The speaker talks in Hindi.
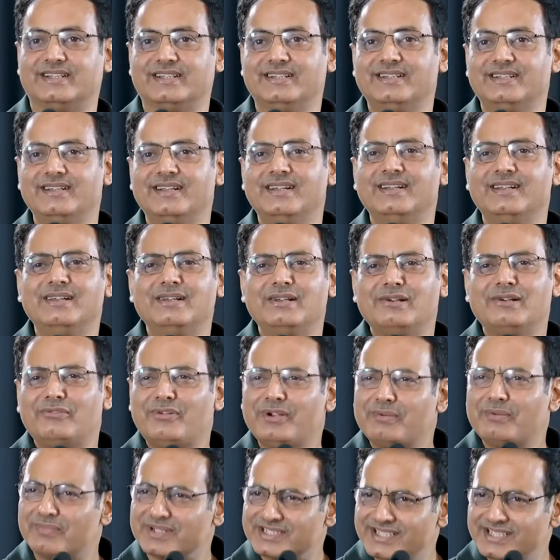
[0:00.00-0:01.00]
है
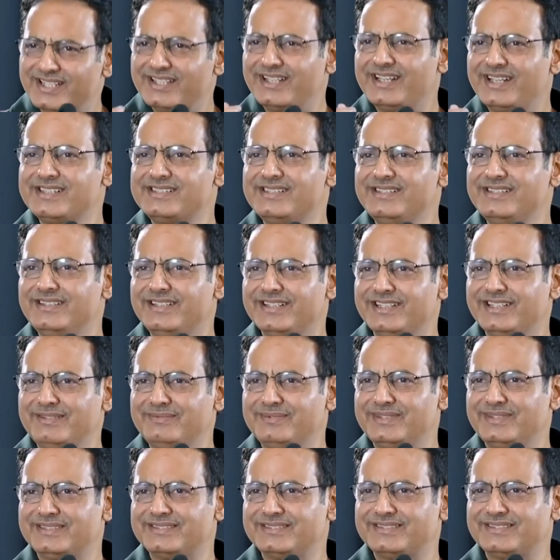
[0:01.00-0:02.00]
फिर मज़ा क्या है
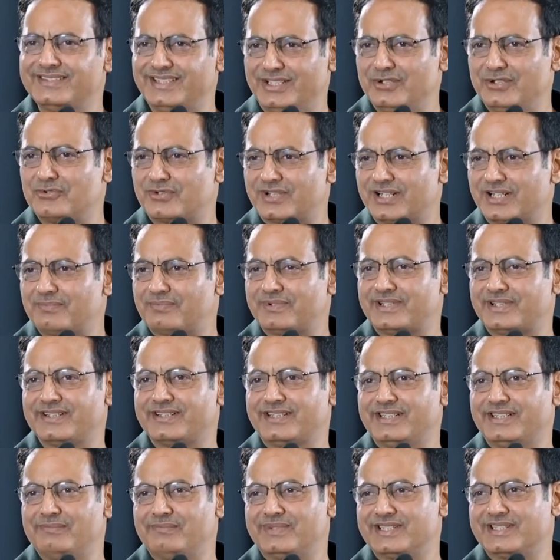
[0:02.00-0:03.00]
ज़िंदगी में ये उठा
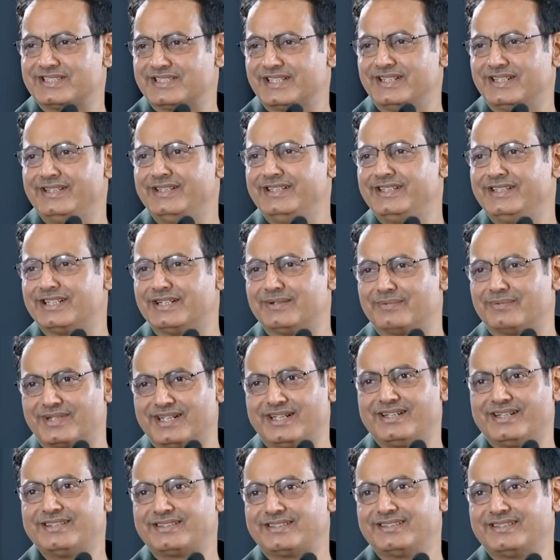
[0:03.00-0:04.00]
पटक ये बेचैनी ये
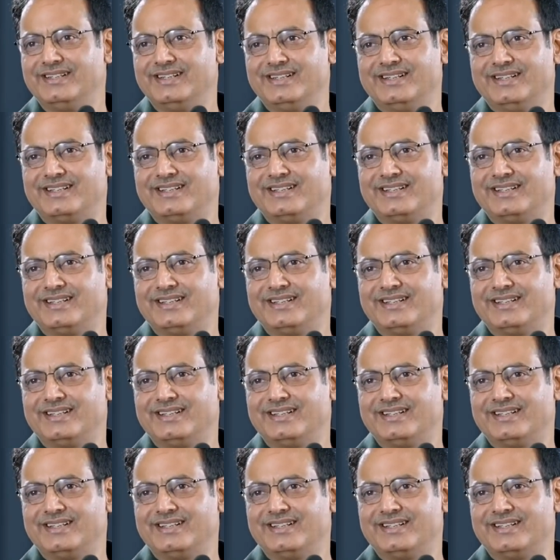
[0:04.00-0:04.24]
घबराहट